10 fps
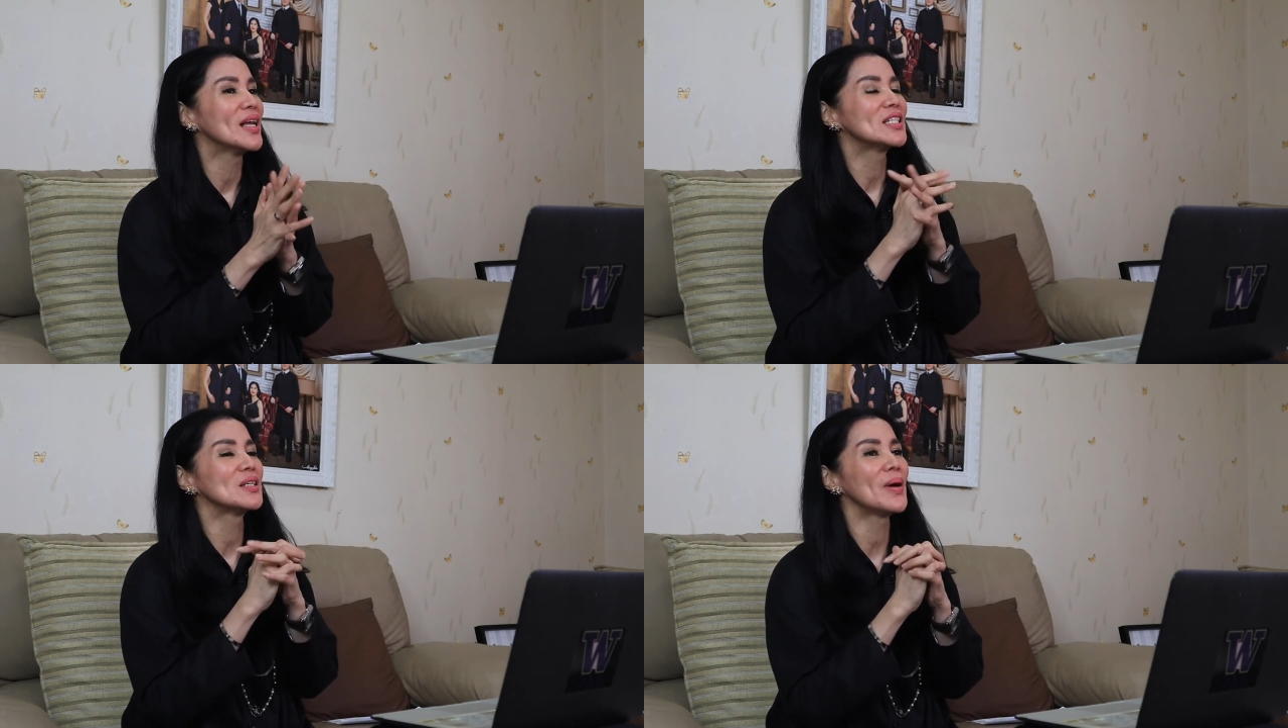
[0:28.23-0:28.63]

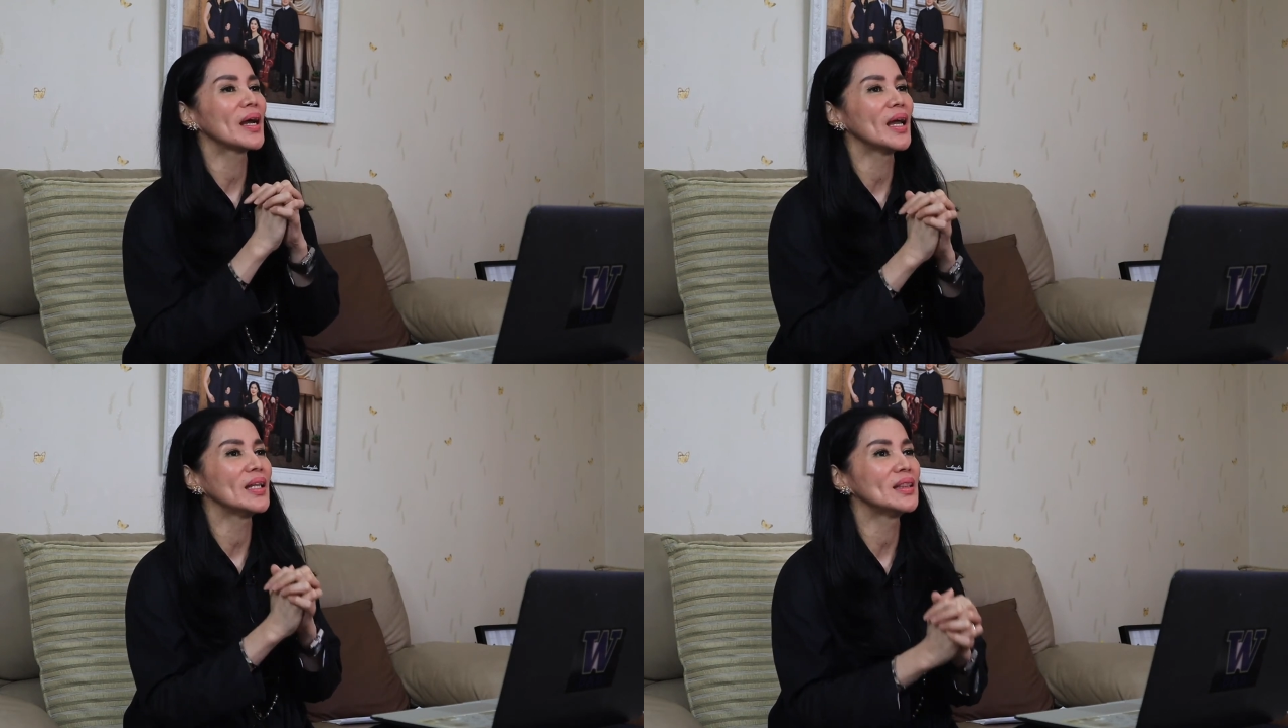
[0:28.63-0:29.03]

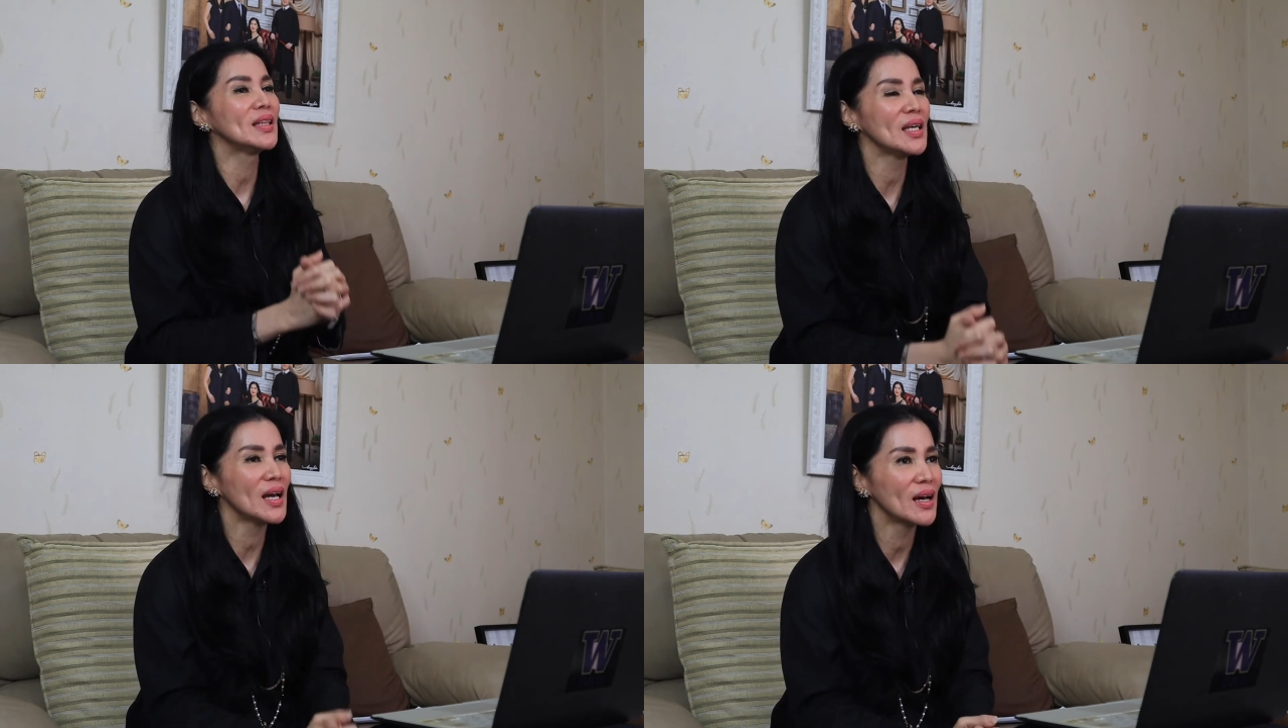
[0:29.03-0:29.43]
sebagai
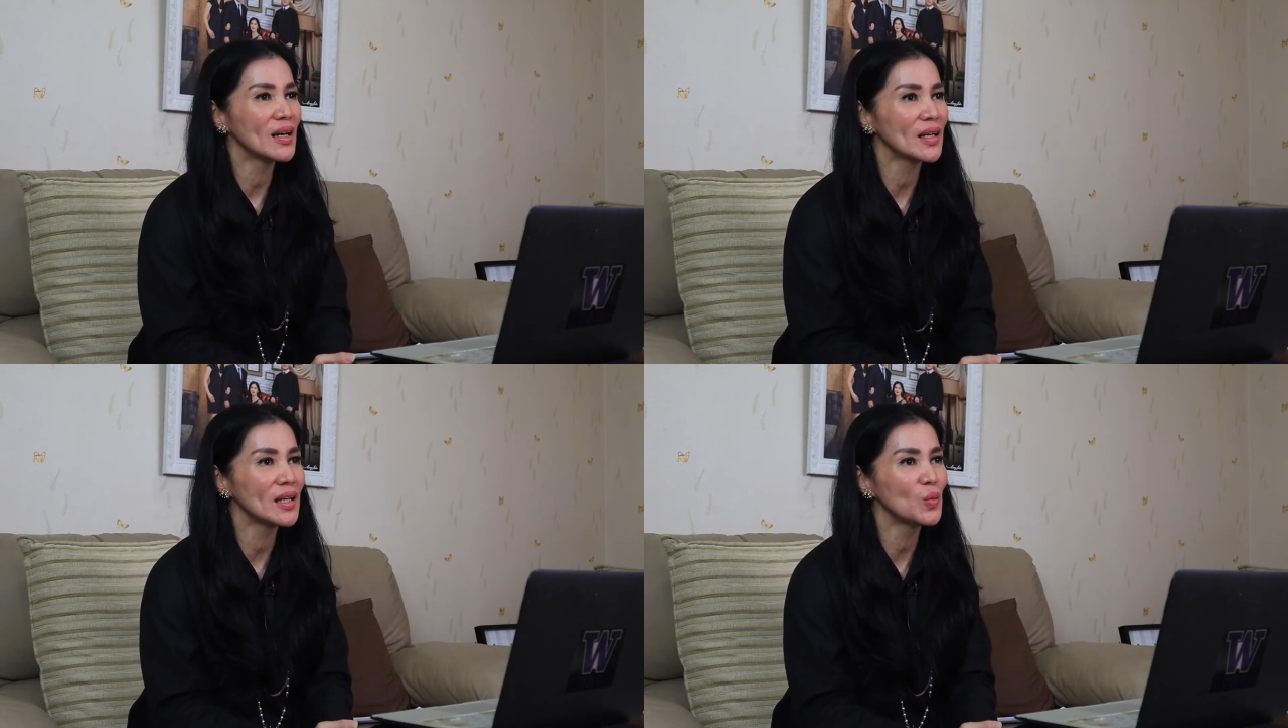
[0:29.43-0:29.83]

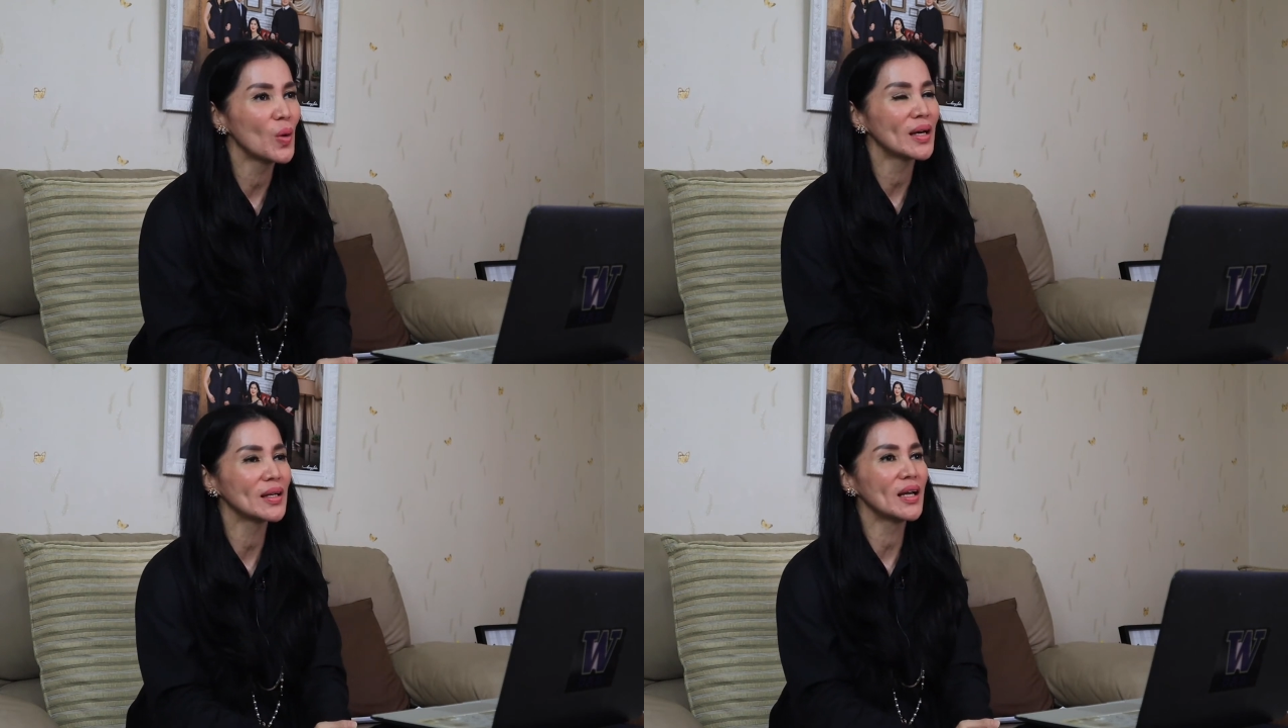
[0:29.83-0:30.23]
tiang
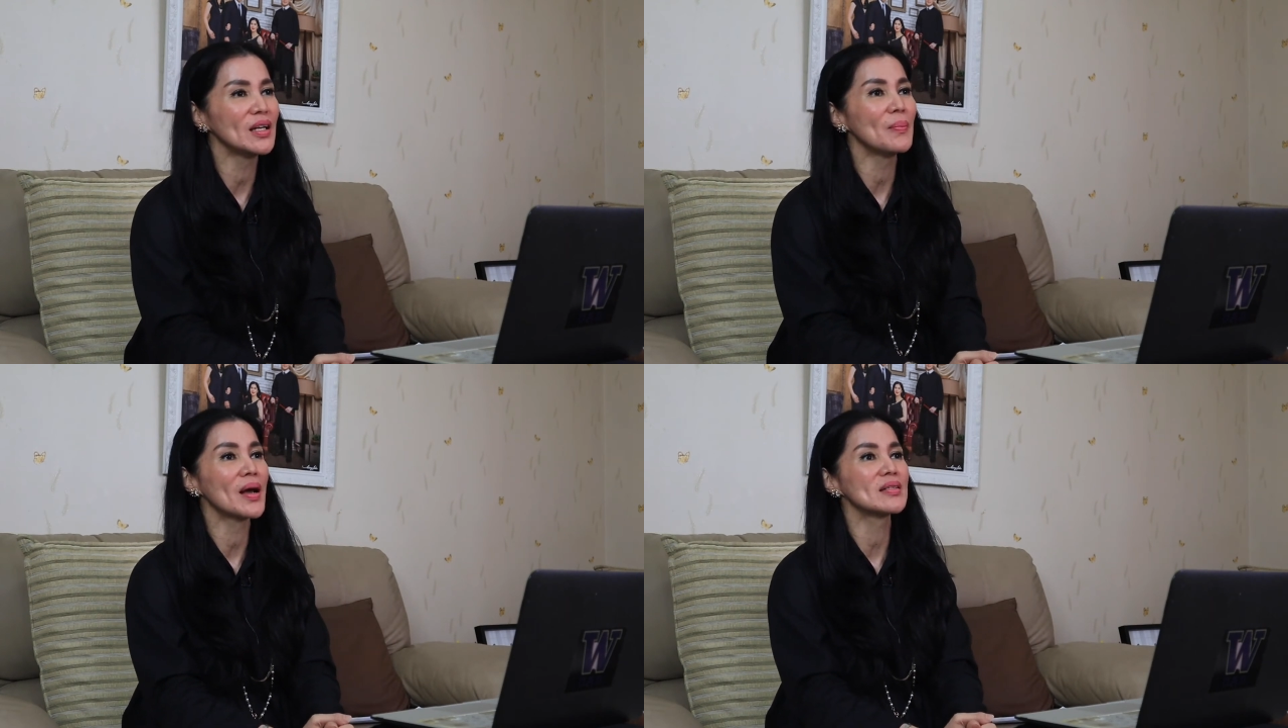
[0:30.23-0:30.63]
keluarga
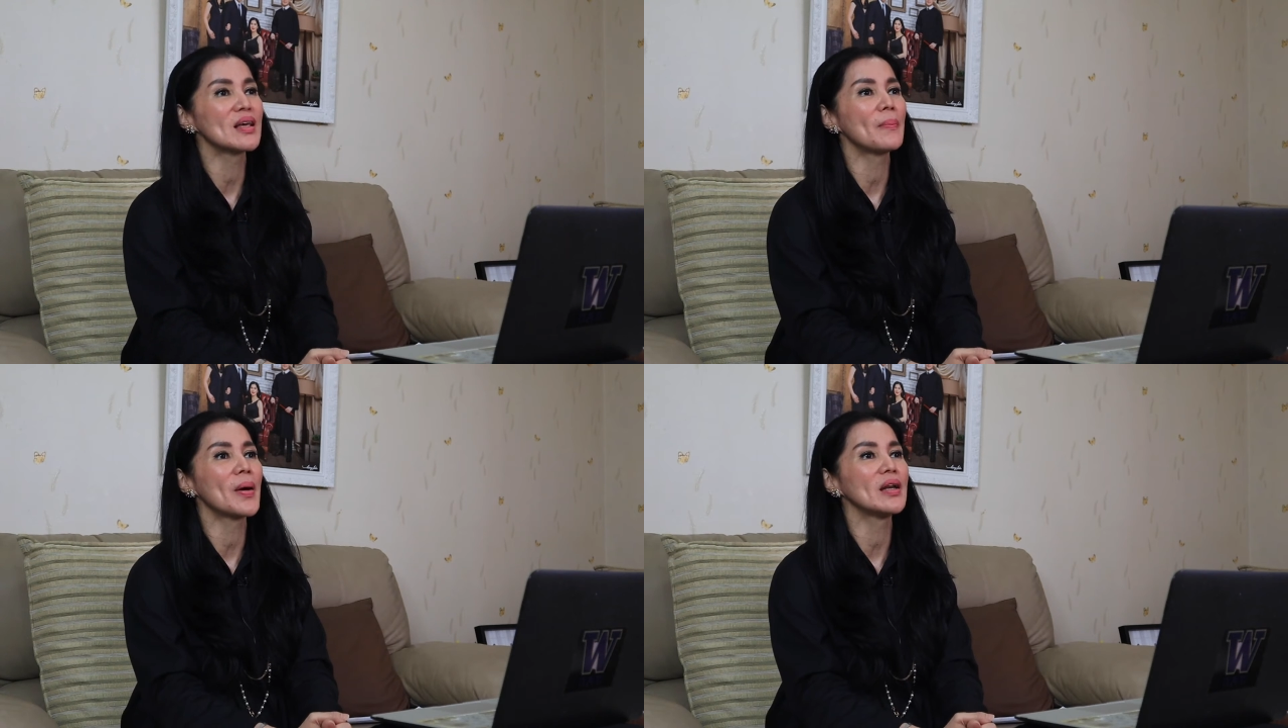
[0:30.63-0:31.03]
di
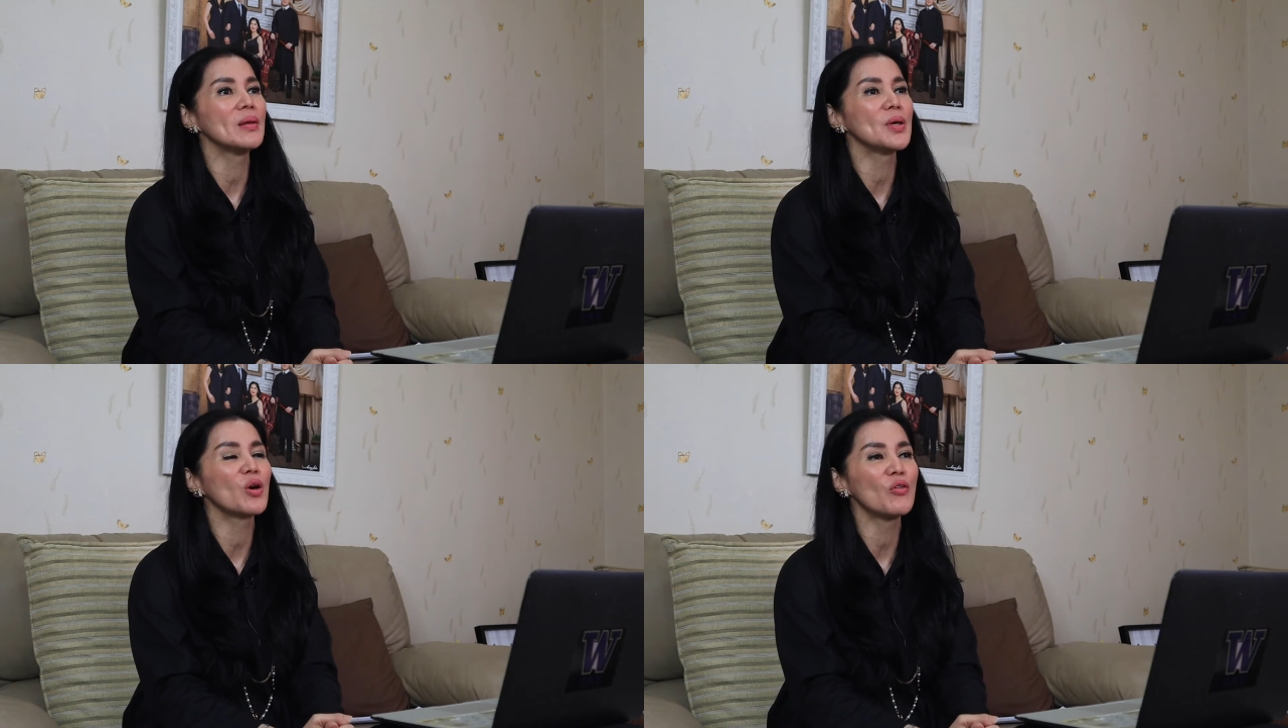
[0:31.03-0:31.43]
masa
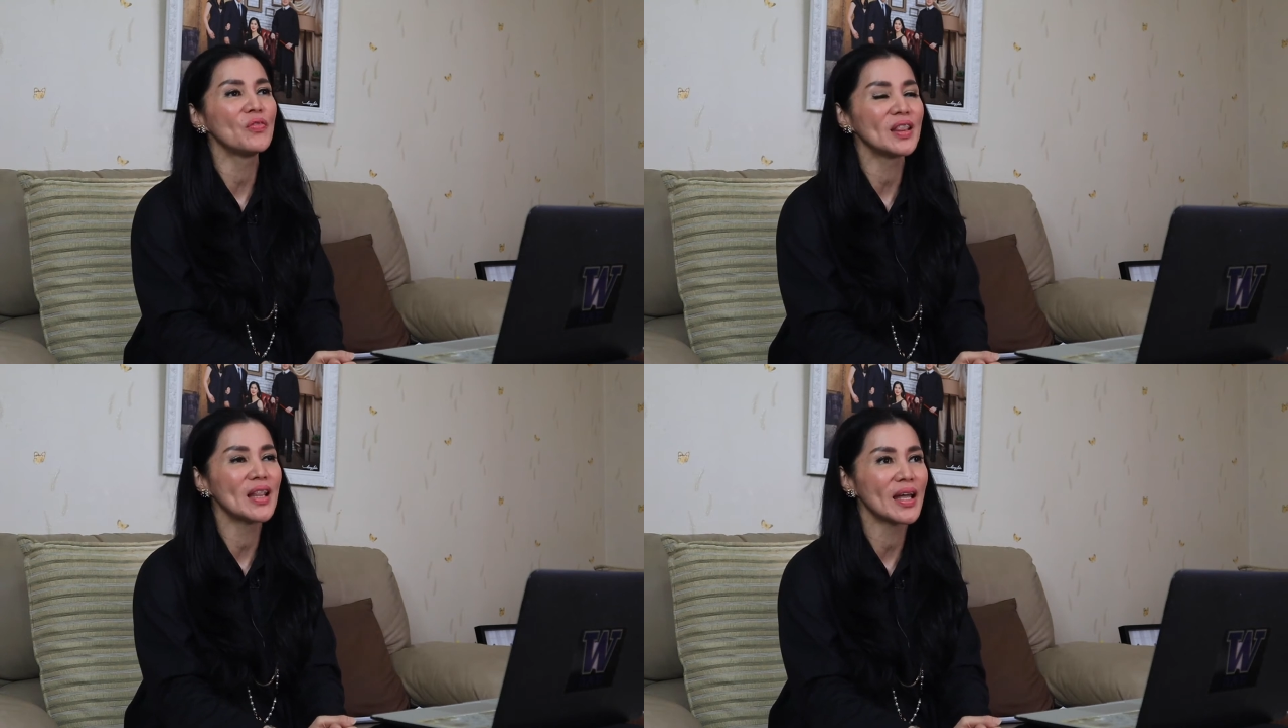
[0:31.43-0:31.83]
pandemi
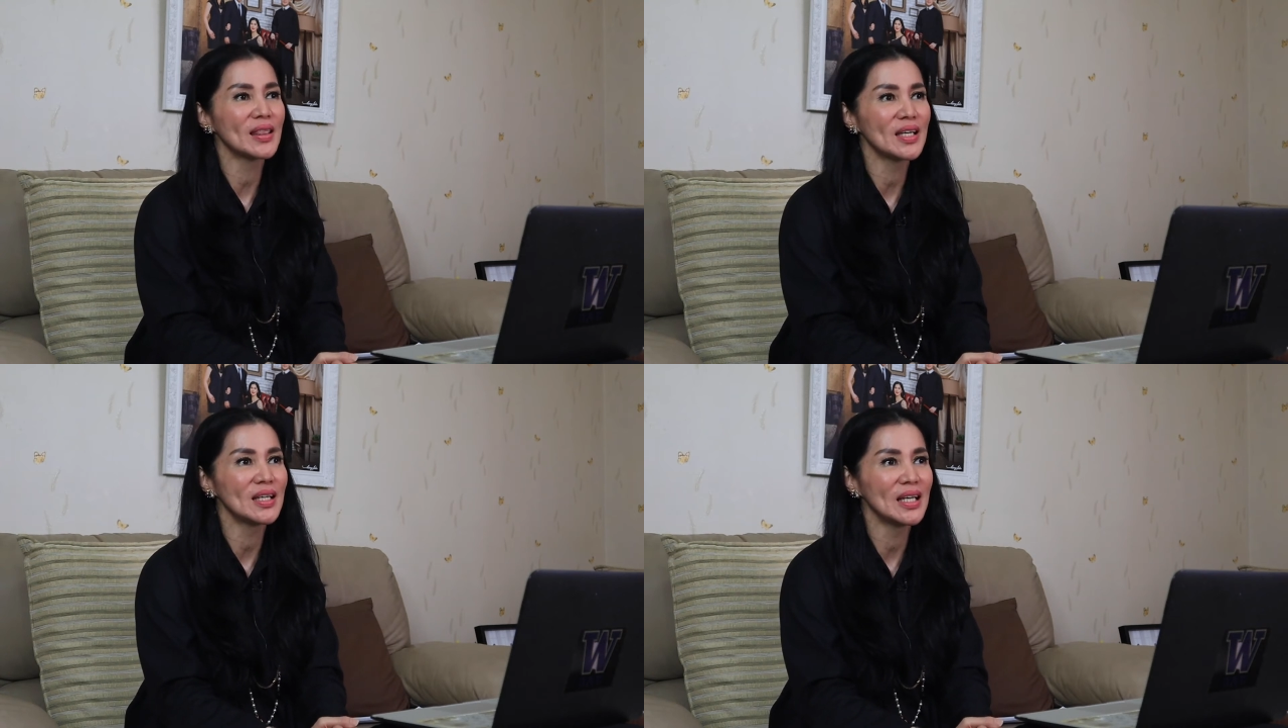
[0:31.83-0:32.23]

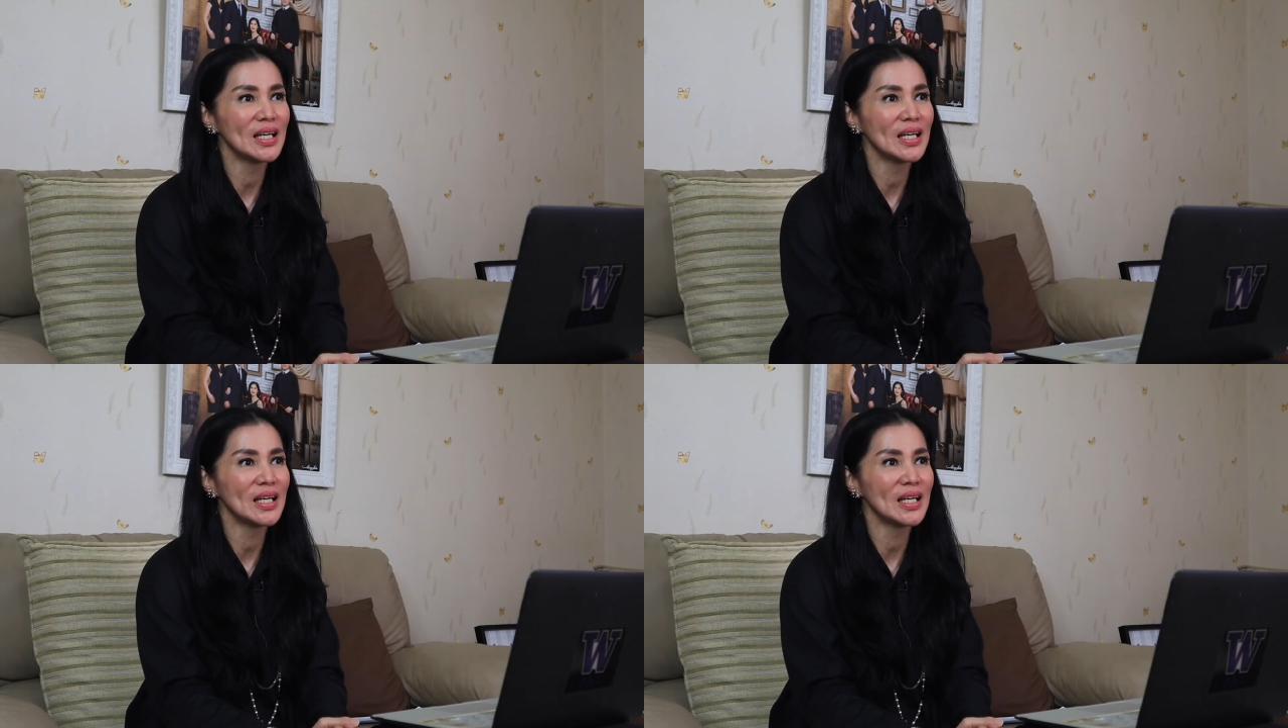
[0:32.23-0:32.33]
COVID-19